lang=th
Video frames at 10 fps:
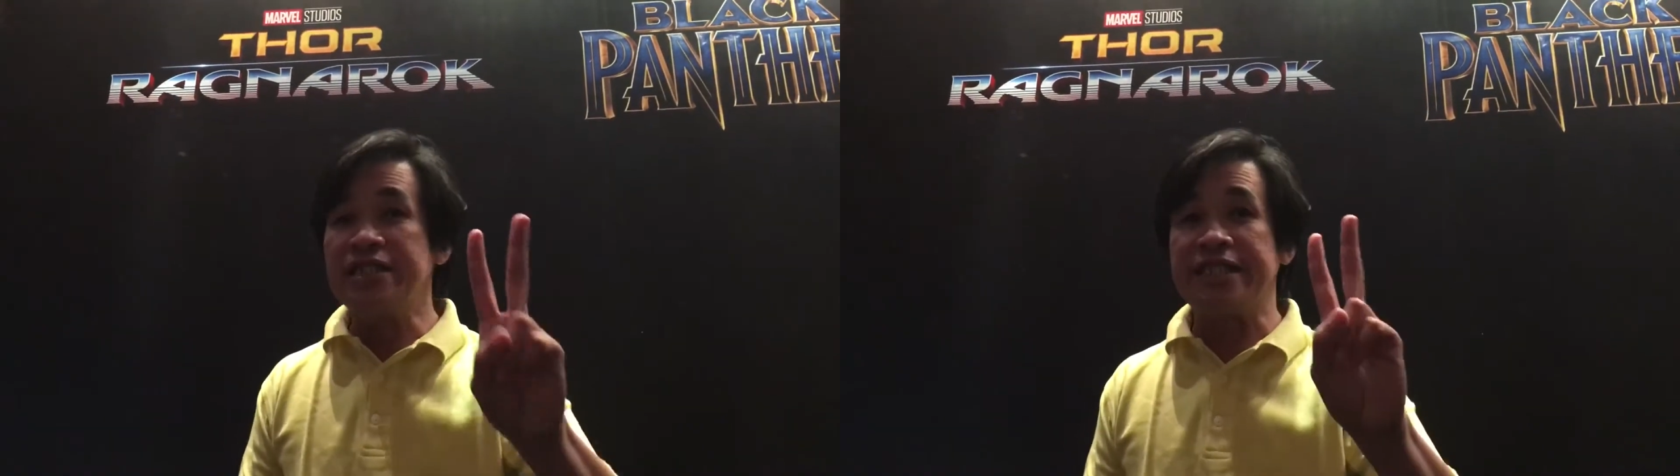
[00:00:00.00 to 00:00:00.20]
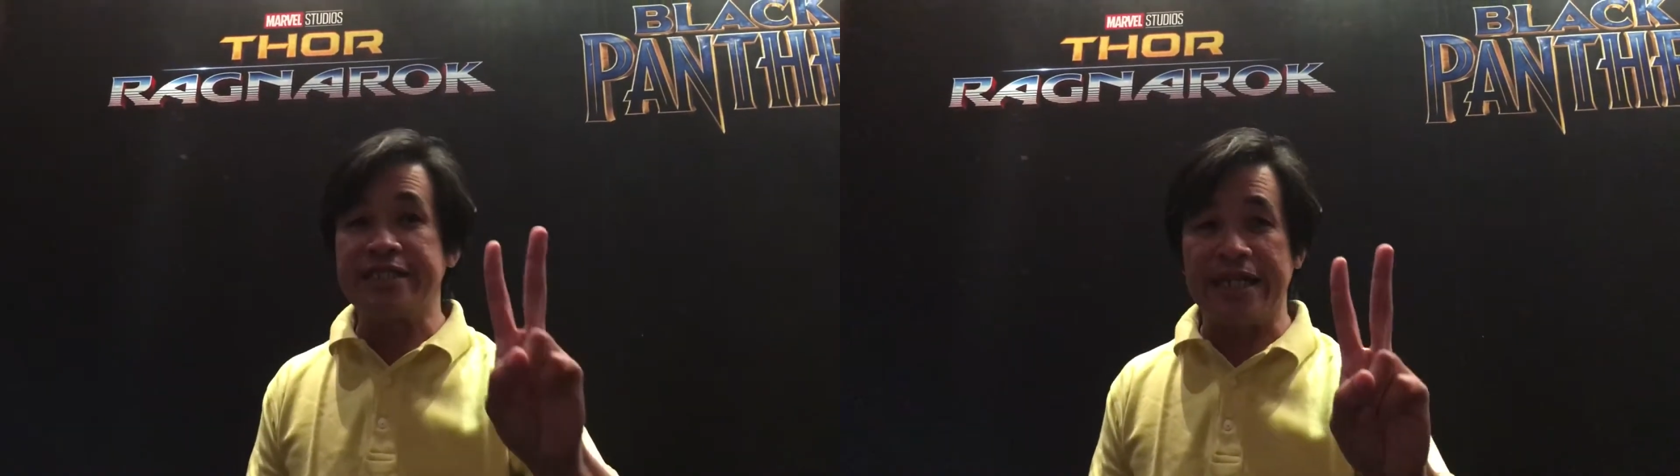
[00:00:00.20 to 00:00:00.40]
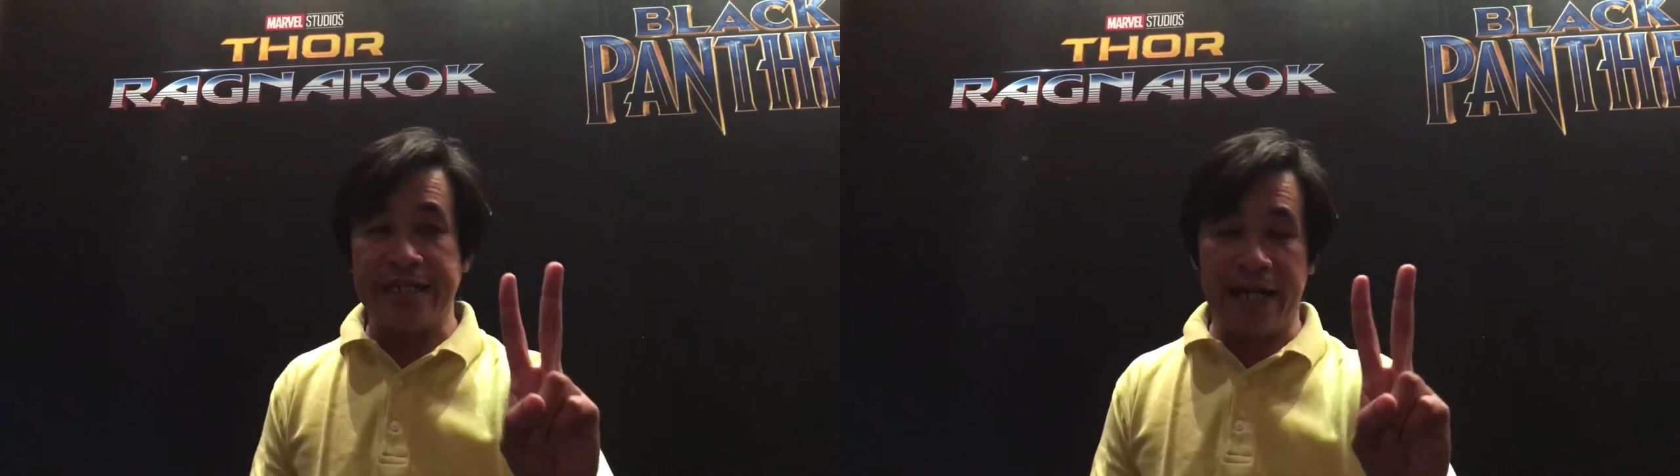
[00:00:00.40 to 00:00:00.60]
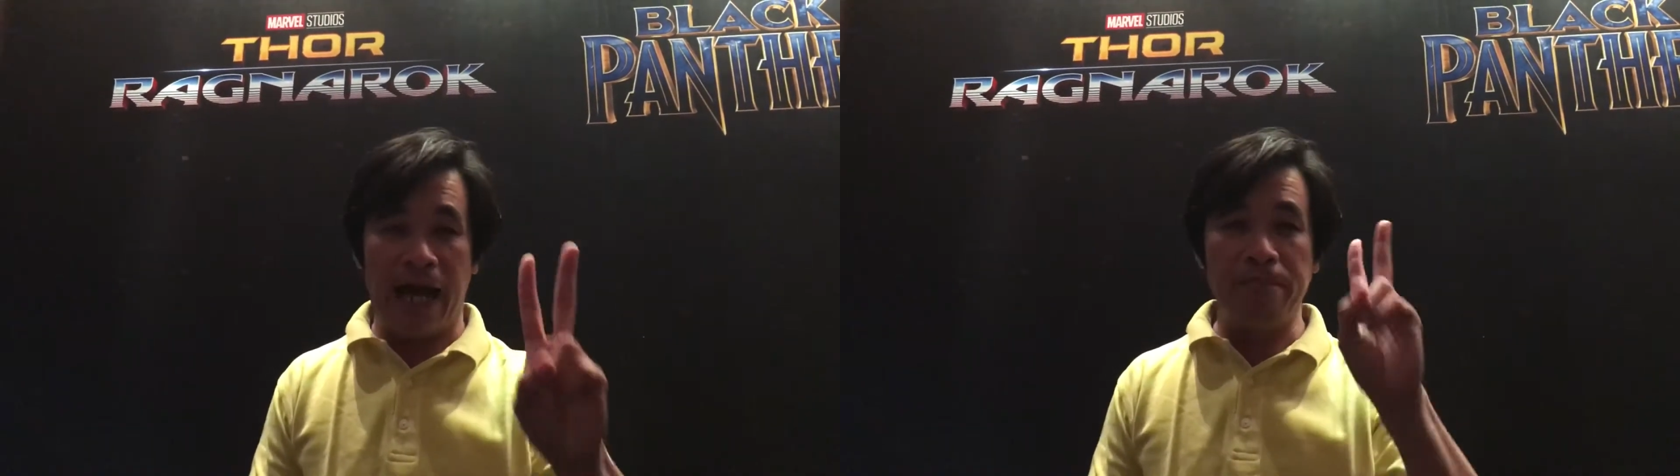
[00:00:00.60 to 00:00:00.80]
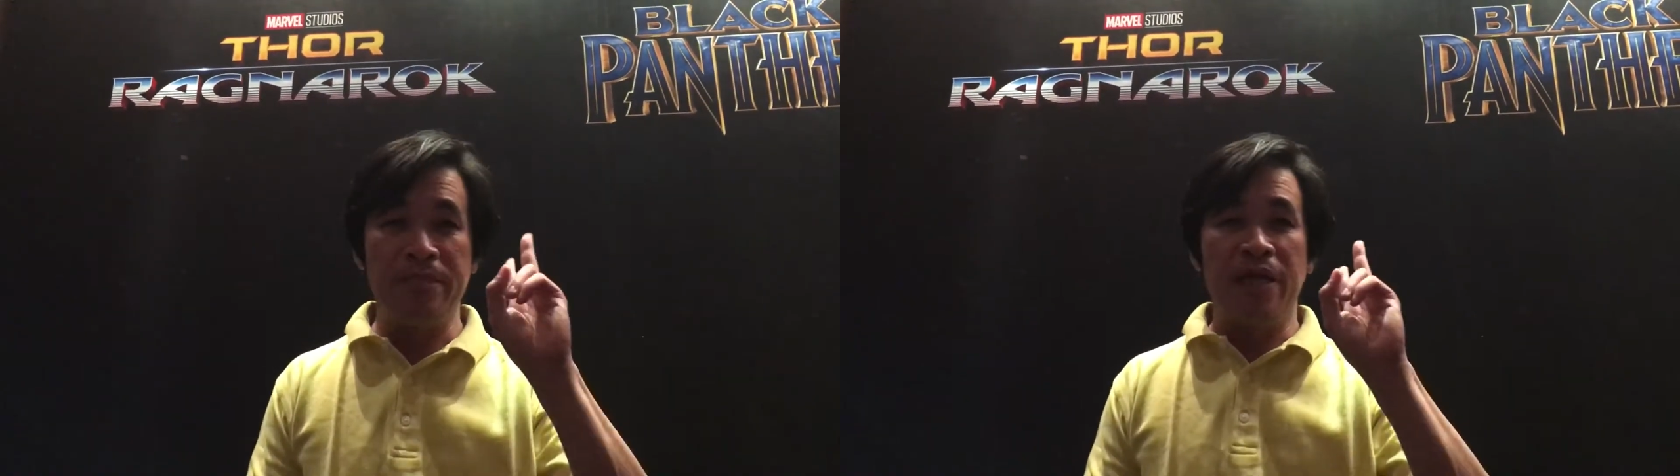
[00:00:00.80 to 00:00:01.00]
จริงๆนะค
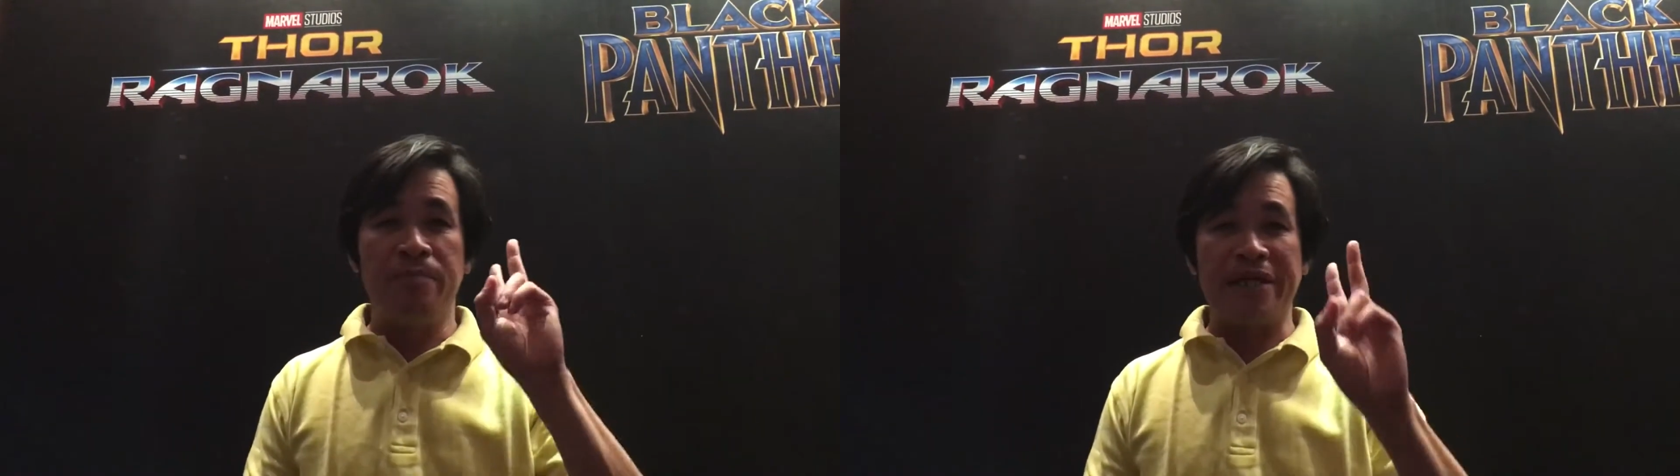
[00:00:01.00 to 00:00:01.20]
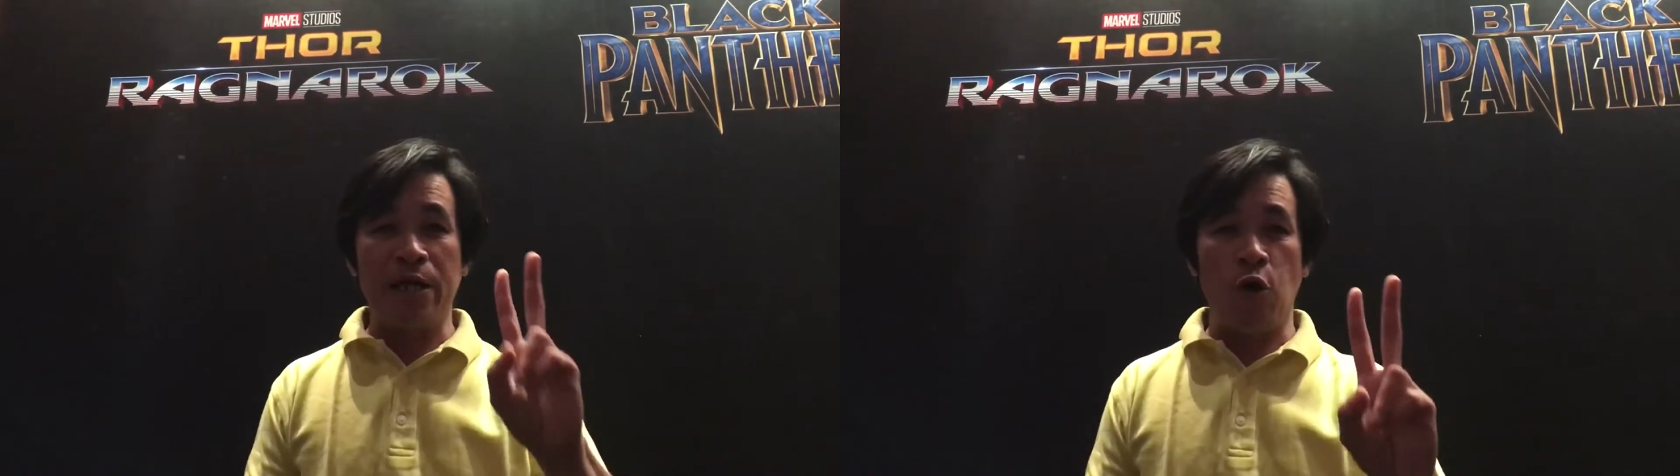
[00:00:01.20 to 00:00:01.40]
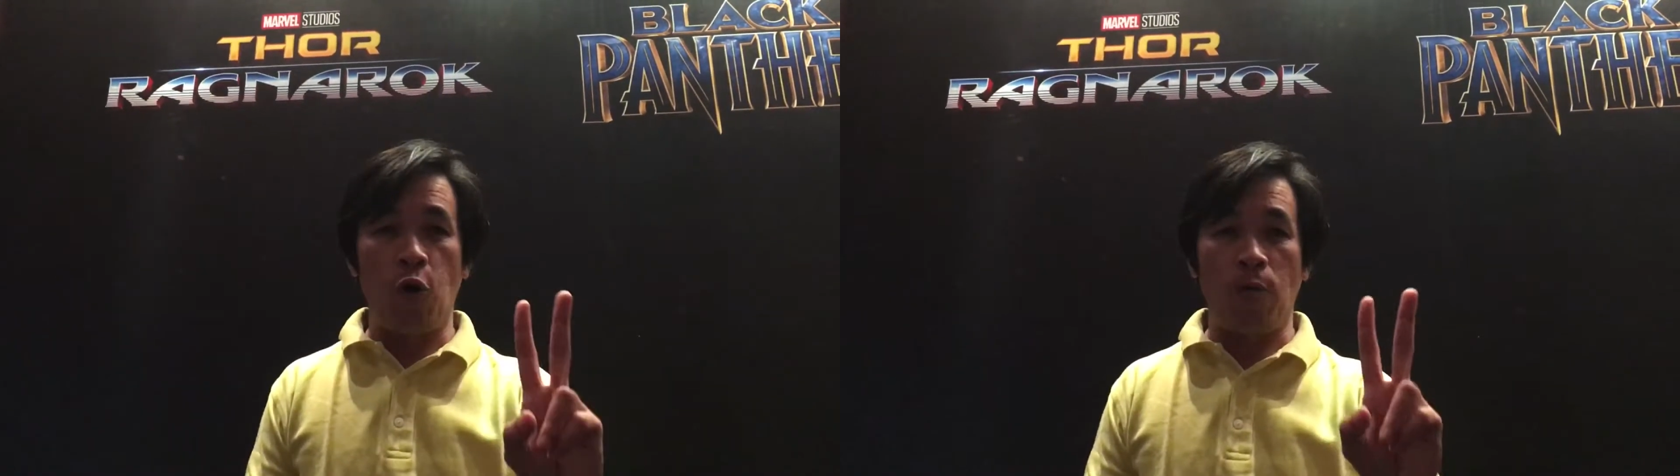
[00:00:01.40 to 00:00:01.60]
รับ ไม่ได้โก